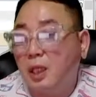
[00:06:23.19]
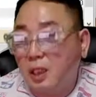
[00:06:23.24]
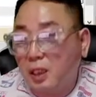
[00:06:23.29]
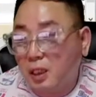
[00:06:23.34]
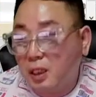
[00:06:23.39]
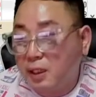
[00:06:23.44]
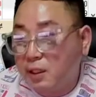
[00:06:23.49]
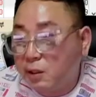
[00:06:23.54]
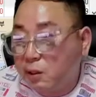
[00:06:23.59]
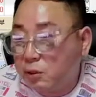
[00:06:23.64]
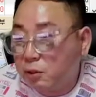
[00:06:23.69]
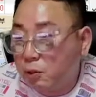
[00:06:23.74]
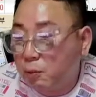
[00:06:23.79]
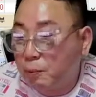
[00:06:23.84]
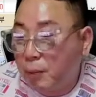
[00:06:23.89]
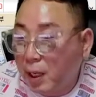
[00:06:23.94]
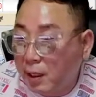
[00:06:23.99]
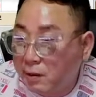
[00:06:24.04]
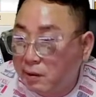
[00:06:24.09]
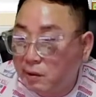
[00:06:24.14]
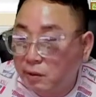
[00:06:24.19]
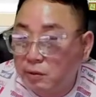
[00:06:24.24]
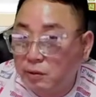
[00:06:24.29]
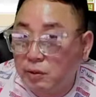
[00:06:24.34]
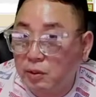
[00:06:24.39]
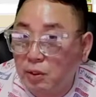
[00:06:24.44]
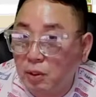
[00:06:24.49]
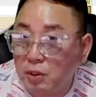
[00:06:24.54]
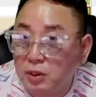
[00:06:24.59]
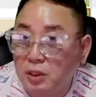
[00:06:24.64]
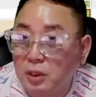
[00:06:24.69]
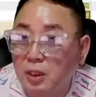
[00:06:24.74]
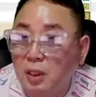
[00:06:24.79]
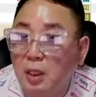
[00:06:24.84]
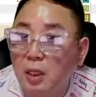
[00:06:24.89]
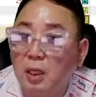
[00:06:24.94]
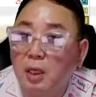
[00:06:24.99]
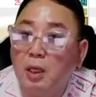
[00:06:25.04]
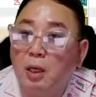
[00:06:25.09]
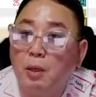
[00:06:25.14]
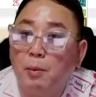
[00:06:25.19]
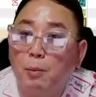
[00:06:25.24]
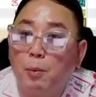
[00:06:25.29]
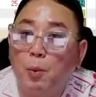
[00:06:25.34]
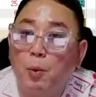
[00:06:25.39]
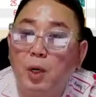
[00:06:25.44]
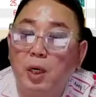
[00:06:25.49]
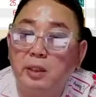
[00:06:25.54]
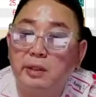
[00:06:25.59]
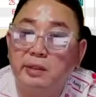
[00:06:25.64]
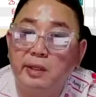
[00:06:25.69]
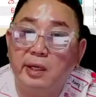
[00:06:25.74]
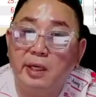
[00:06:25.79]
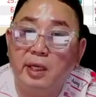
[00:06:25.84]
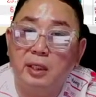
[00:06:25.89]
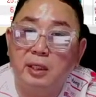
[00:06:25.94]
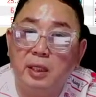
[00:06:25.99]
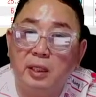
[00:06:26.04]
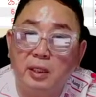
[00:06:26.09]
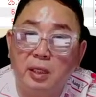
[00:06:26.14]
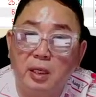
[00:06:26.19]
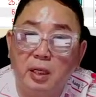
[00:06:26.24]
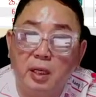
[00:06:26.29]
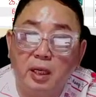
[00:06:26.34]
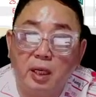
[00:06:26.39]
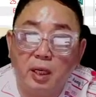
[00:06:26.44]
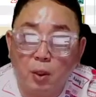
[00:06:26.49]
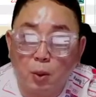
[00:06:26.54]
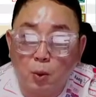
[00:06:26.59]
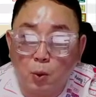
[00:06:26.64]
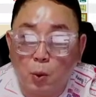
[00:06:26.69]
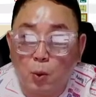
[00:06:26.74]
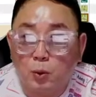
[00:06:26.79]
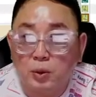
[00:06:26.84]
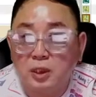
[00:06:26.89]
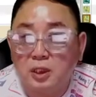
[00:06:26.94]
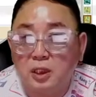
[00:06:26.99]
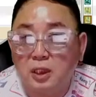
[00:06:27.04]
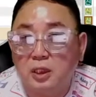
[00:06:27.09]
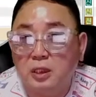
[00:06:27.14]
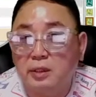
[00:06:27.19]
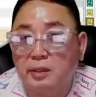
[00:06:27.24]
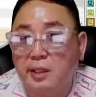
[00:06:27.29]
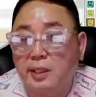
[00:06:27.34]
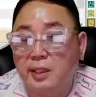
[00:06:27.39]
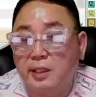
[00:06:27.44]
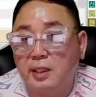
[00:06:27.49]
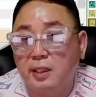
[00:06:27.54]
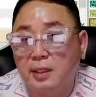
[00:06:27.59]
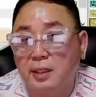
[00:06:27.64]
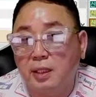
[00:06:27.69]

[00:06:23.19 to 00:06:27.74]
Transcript: 이것도 파는 것도 역시 뭐가 들어가야 된다? 공식이 들어가야 된다.